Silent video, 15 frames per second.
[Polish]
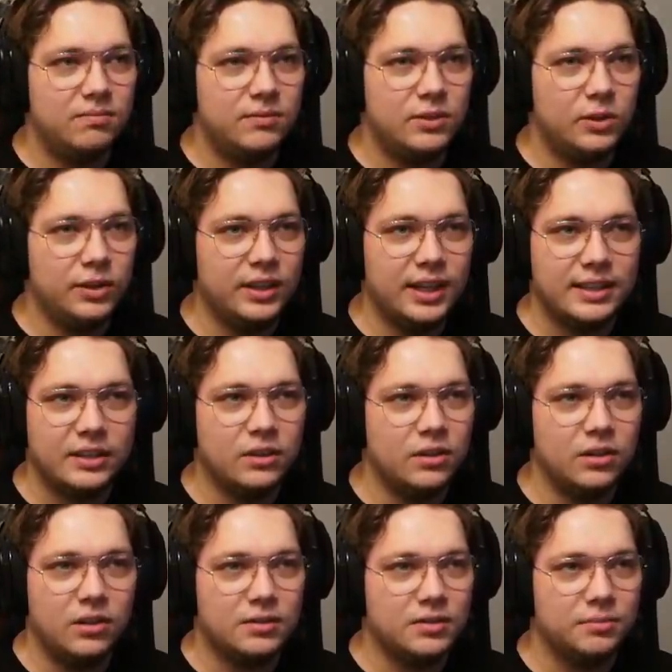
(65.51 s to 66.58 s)
to ja
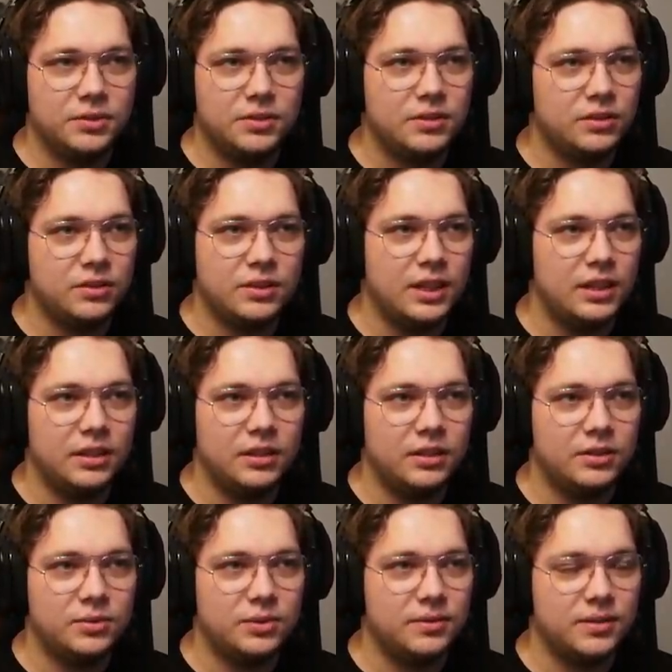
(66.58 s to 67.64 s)
tego osobiście totalnie
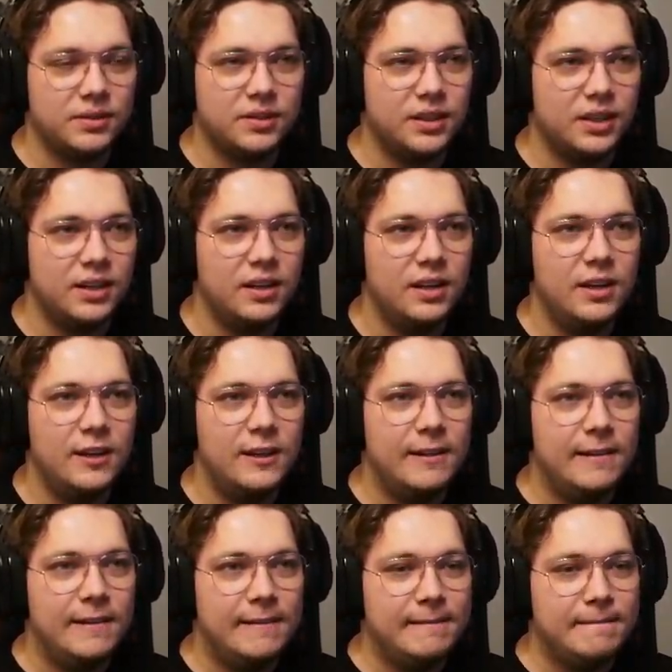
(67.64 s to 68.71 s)
nie czuję. W sensie ja
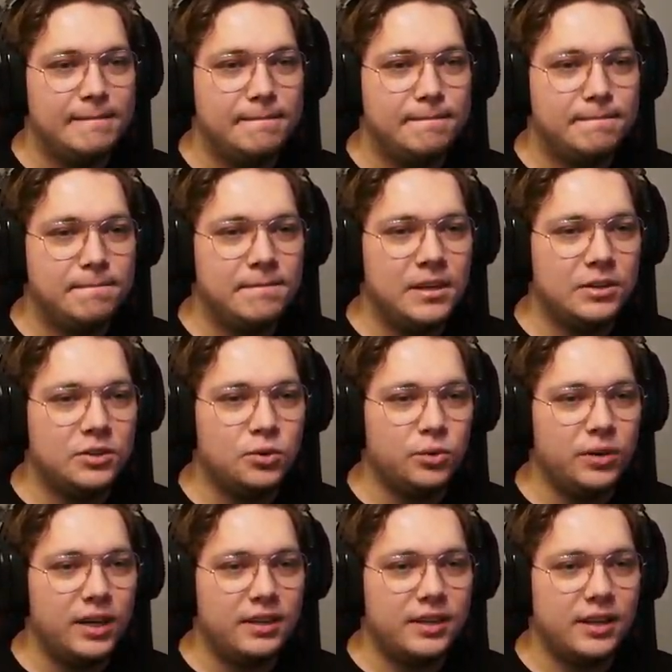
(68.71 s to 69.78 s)
nie
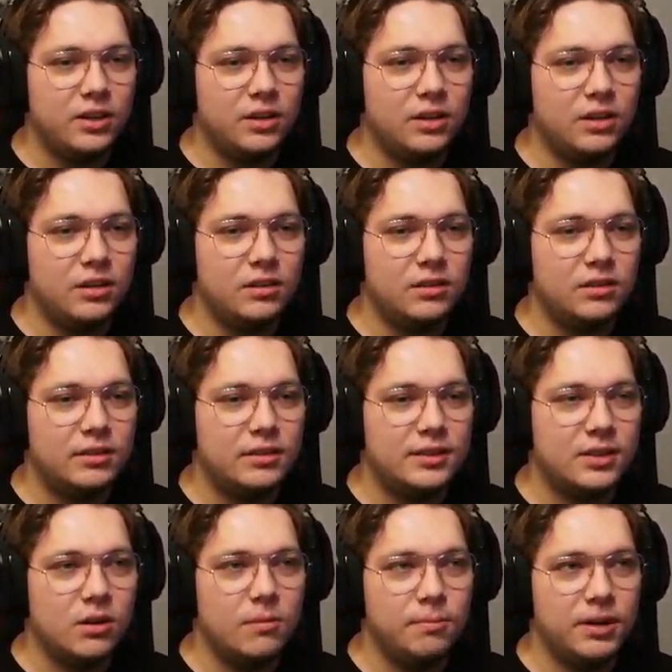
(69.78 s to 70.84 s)
czuję tego
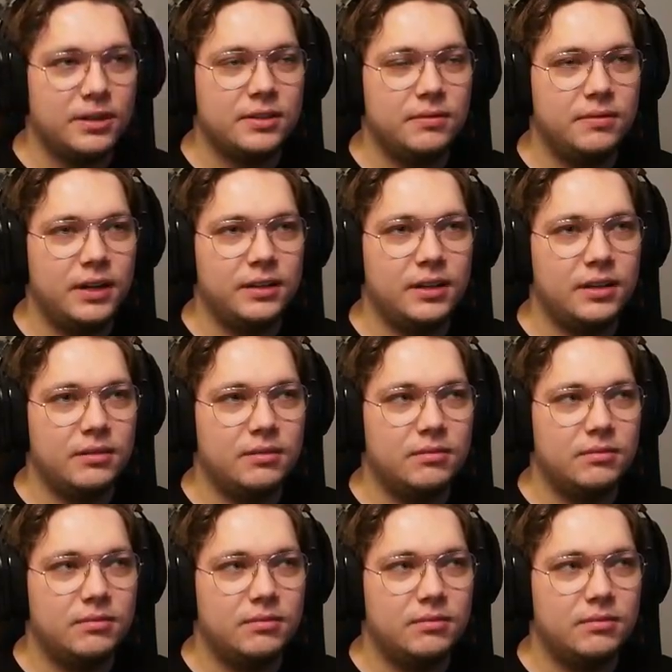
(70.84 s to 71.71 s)
skompresowania.